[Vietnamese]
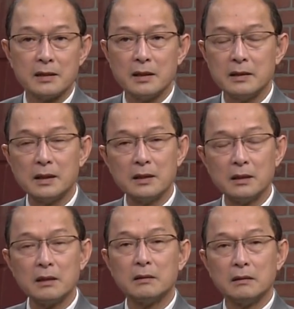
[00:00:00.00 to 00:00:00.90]
thì tin
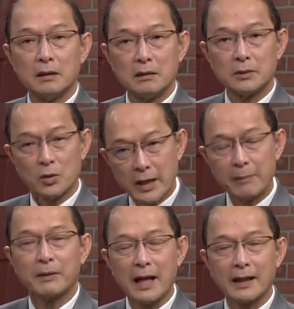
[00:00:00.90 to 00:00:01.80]
tức à, tốt
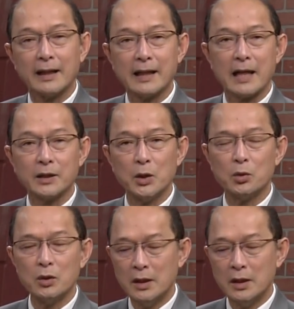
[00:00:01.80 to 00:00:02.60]
đẹp càng ngày càng nhiều.